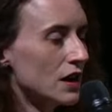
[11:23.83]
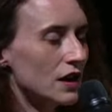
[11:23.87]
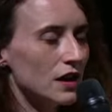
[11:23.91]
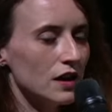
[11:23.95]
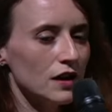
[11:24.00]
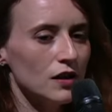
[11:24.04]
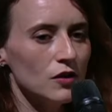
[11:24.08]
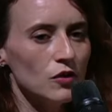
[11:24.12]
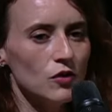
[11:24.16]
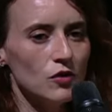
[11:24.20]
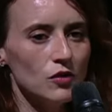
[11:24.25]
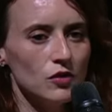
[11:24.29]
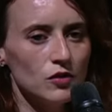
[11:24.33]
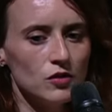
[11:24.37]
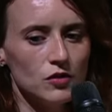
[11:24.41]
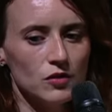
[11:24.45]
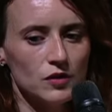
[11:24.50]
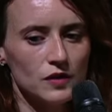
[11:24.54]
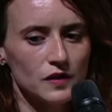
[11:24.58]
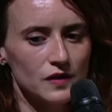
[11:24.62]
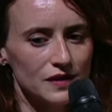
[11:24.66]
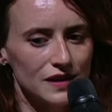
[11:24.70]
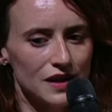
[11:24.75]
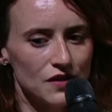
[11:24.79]
Et
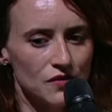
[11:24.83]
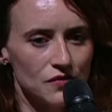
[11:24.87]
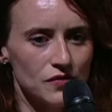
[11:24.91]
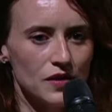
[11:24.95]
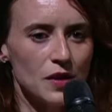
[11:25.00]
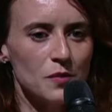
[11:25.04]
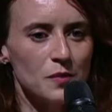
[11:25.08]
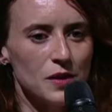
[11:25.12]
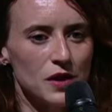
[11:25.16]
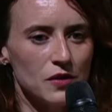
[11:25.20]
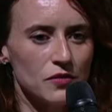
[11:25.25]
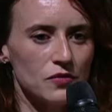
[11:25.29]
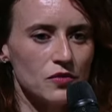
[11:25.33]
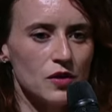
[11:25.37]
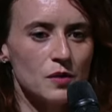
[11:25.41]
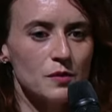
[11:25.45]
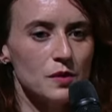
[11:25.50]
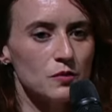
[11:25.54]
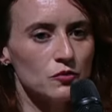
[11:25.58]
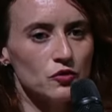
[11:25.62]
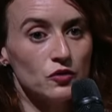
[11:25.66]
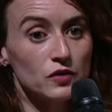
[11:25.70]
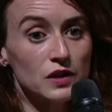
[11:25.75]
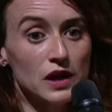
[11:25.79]
ça va parfois
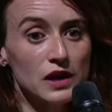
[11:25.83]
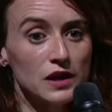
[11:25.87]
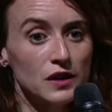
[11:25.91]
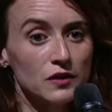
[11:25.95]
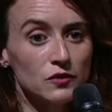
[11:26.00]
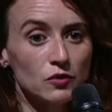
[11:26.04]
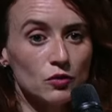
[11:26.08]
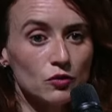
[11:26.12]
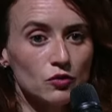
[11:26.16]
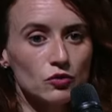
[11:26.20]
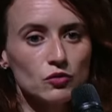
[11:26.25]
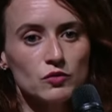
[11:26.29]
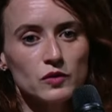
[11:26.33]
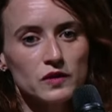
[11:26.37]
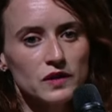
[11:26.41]
même jusqu'à la sanction.